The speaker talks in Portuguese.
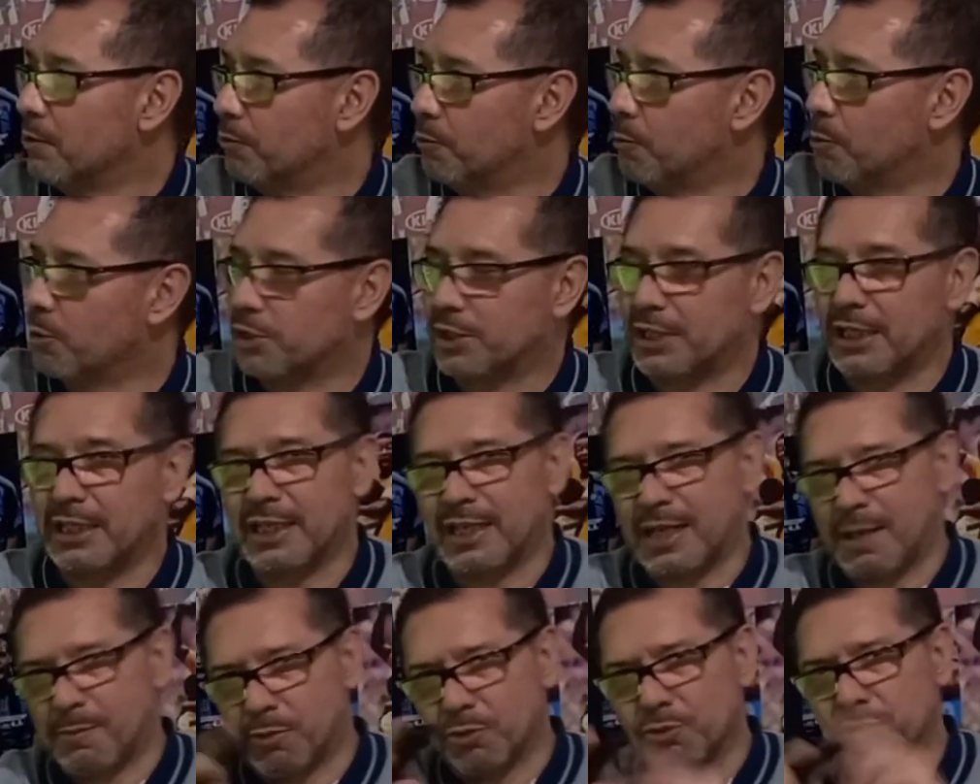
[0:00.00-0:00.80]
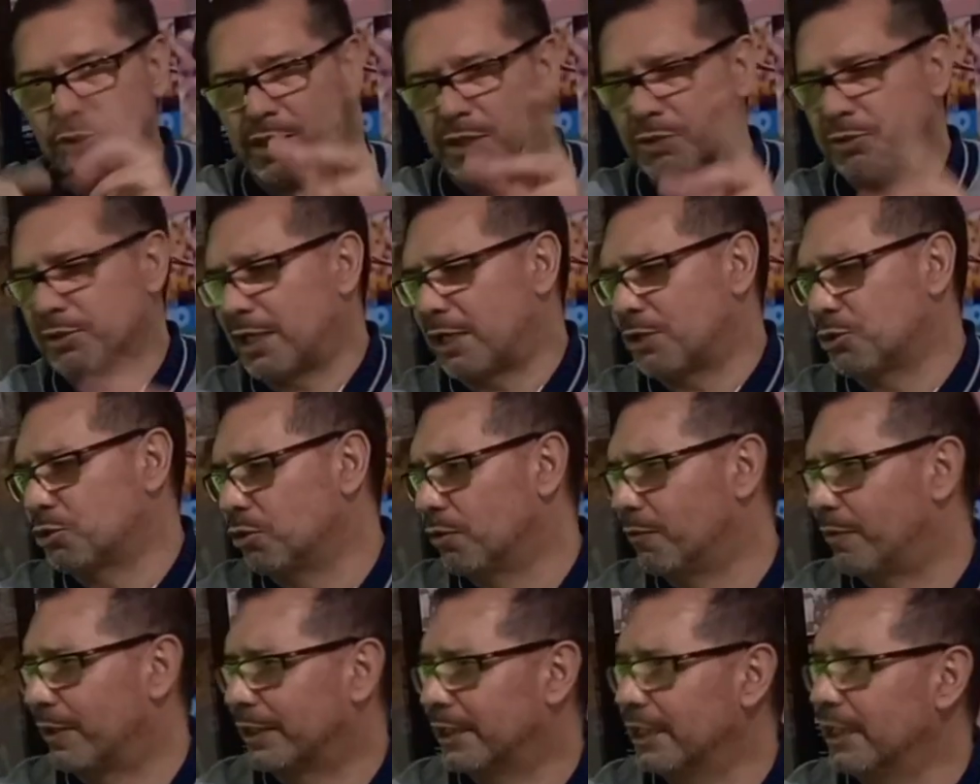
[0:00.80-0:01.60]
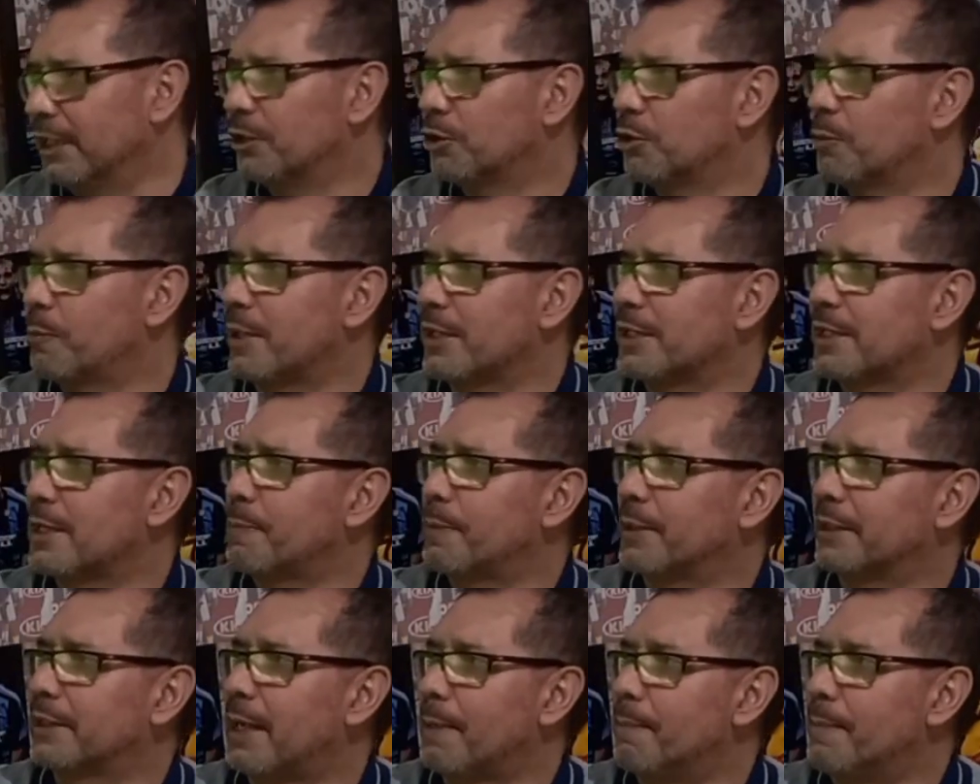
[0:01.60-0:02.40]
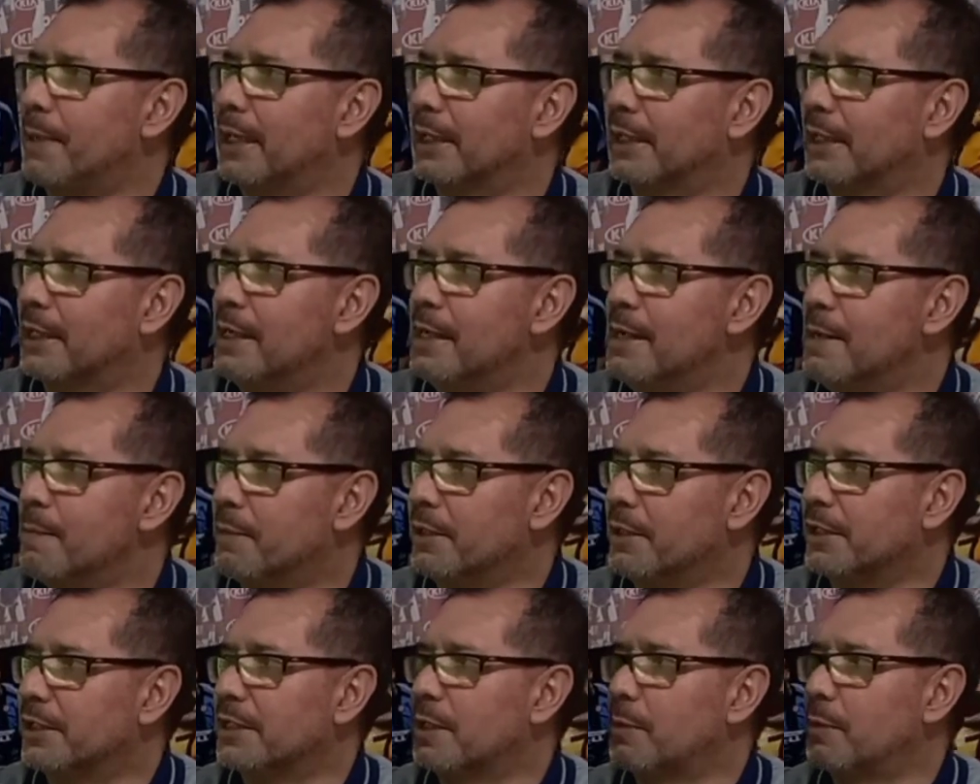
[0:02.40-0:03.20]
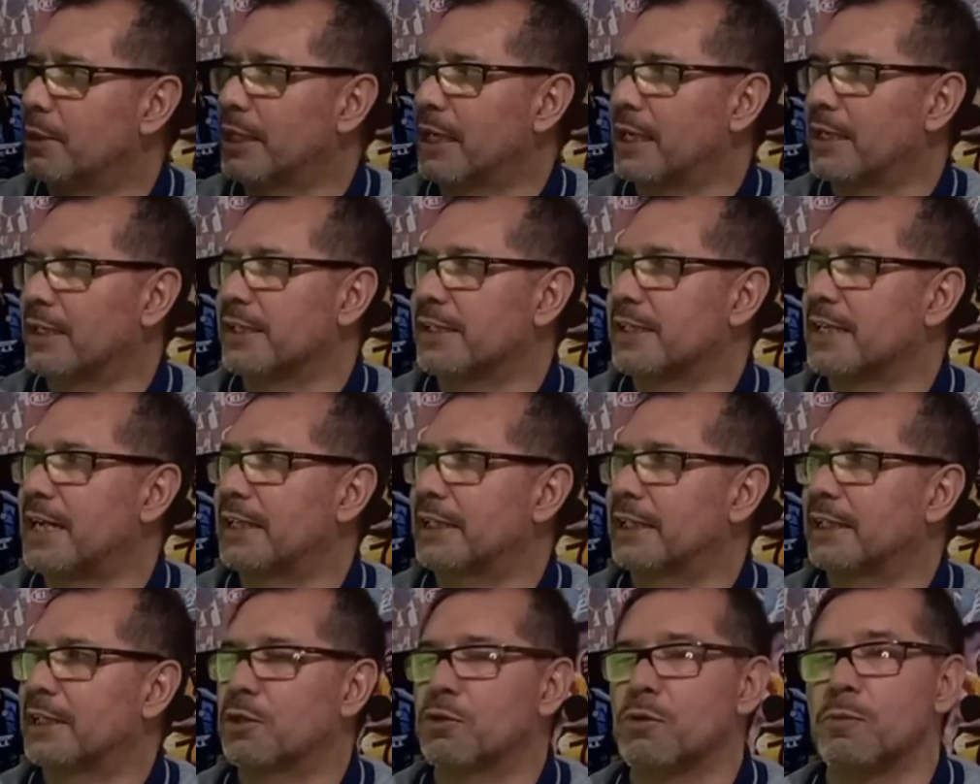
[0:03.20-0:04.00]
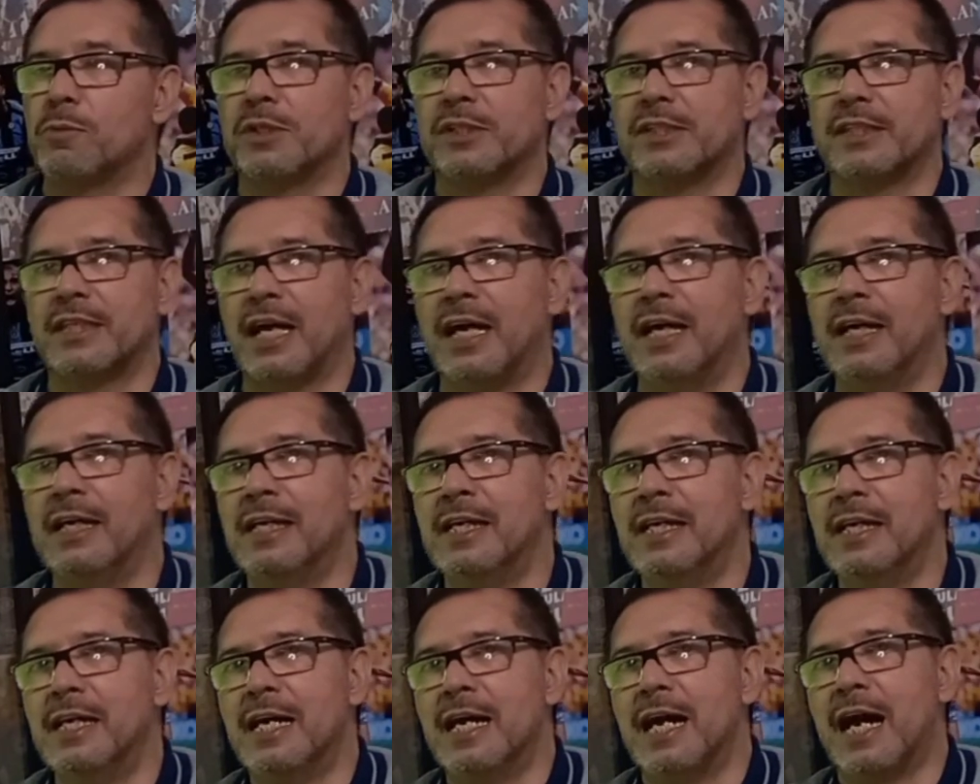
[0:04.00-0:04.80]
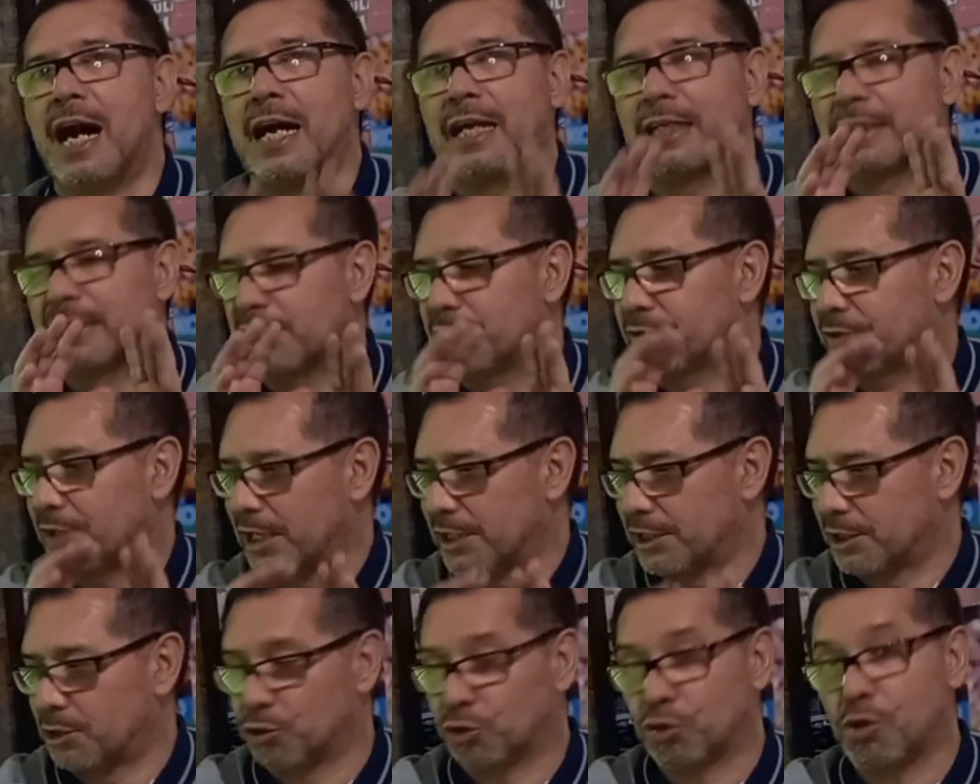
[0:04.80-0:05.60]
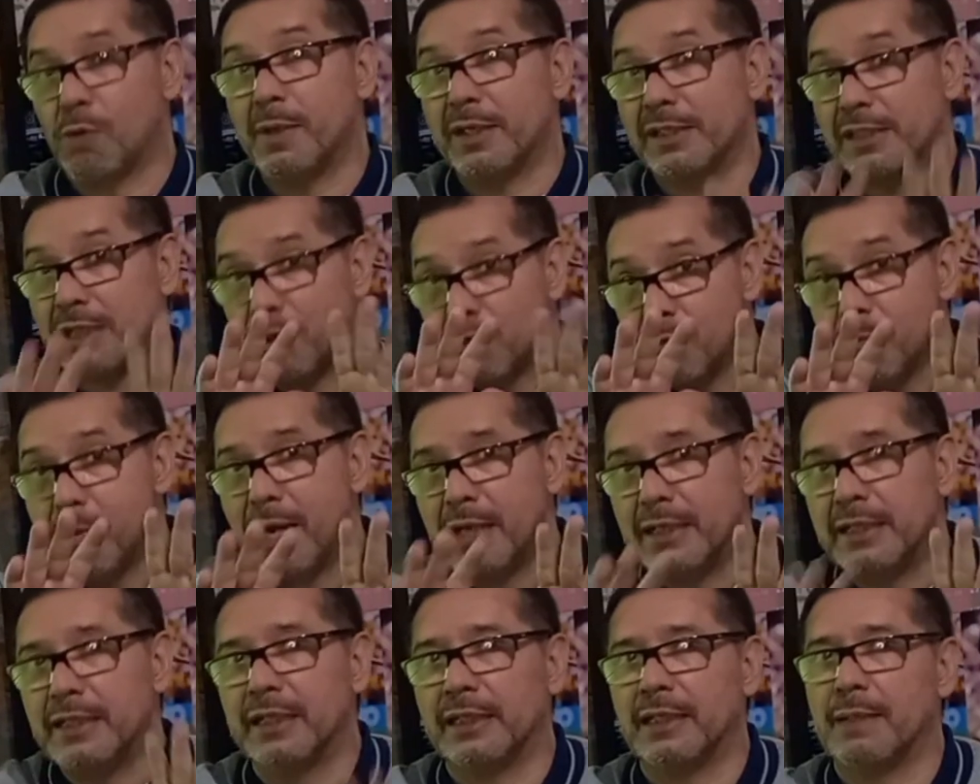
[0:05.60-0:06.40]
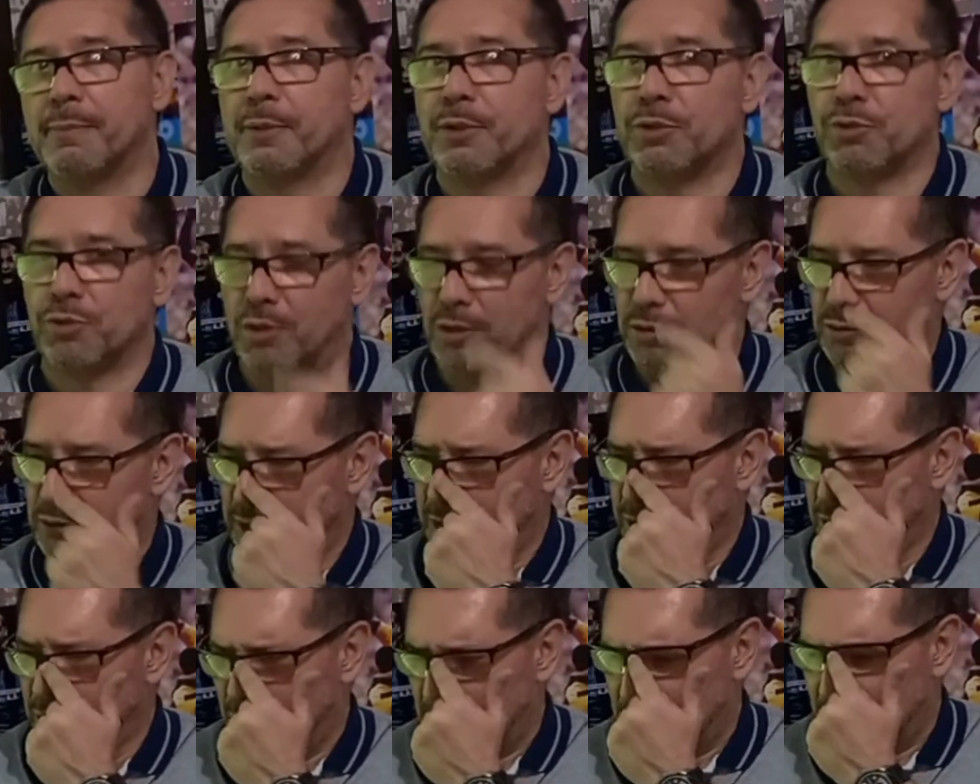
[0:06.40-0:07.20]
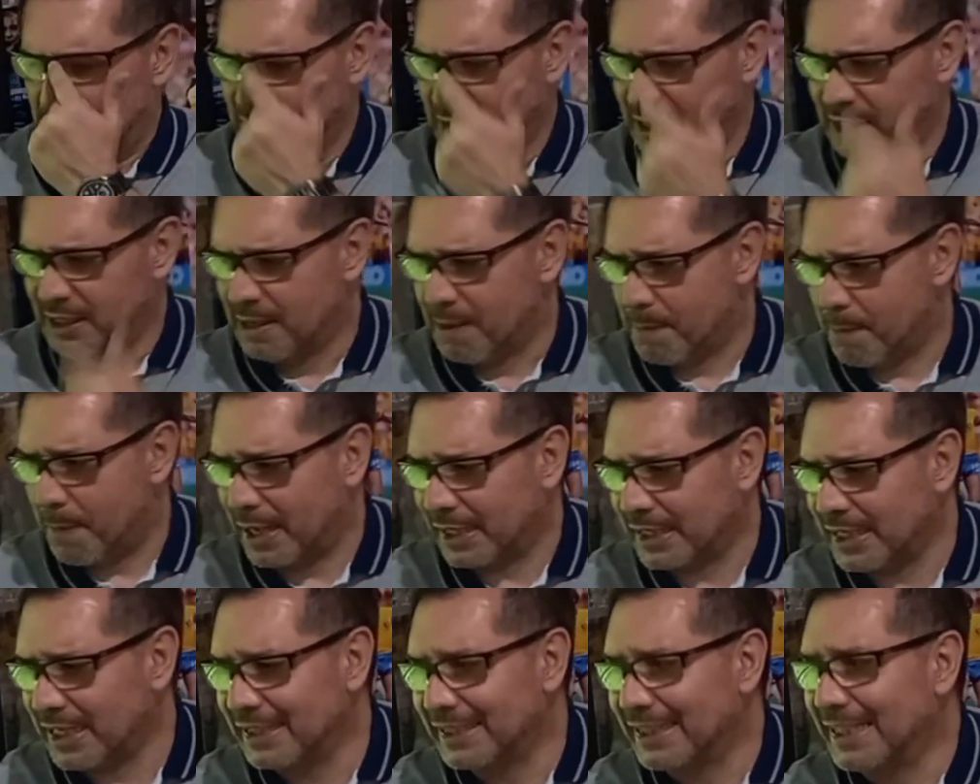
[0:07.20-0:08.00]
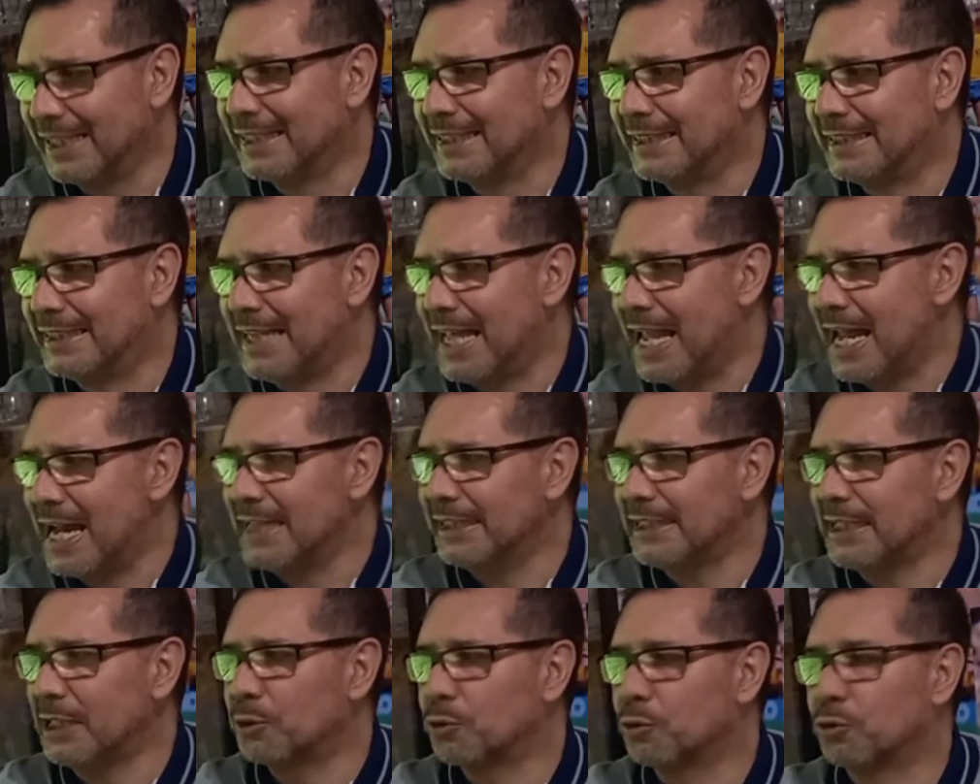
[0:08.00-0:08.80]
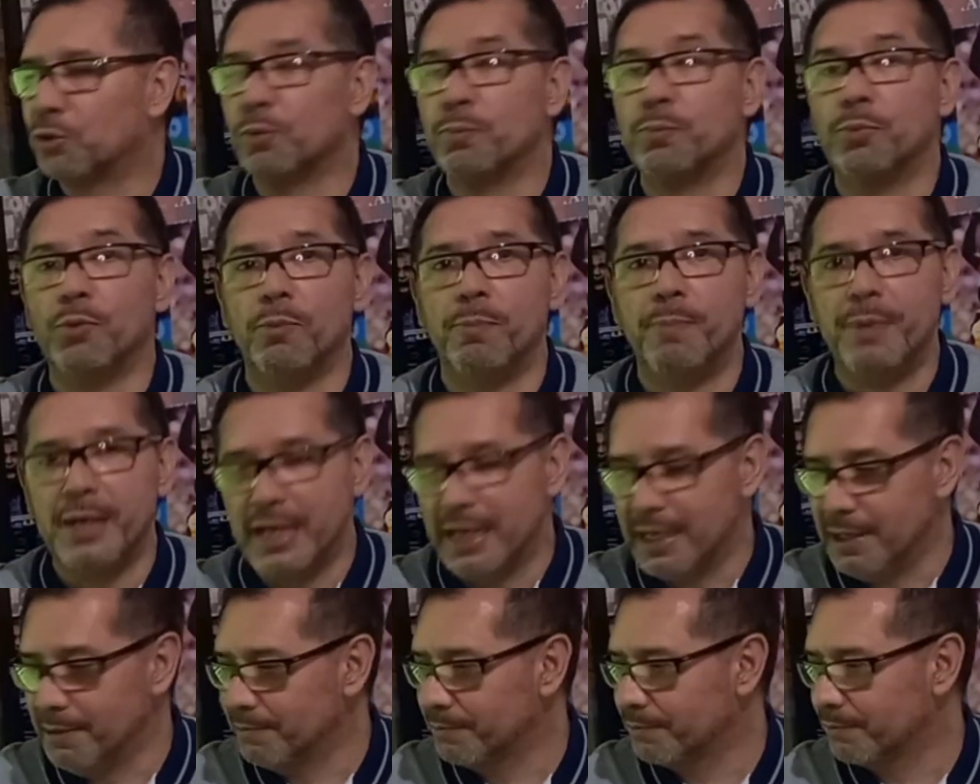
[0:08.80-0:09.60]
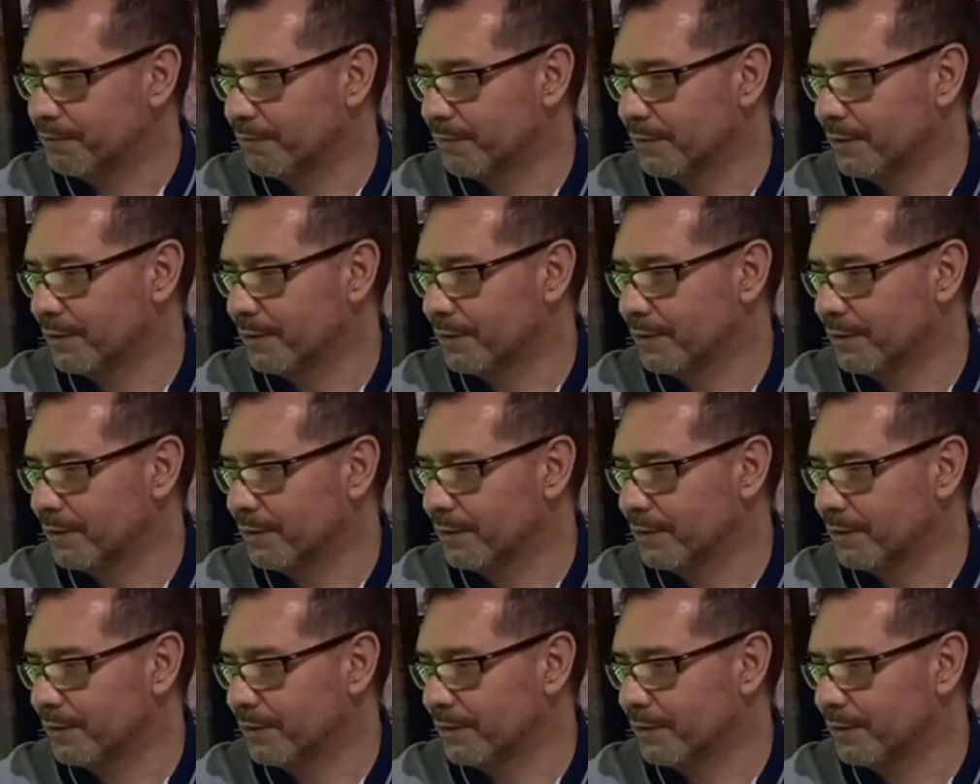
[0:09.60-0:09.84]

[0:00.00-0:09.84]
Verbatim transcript: Vou mostrar daqui a pouco os resultados de novo aqui. Deixa eu passar para a tabela para a gente dar uma analisada aqui como está a classificação. Deixa eu começar com o Bahia, né, pessoal? Aqui, ó. Bahia é lanterna do grupo B.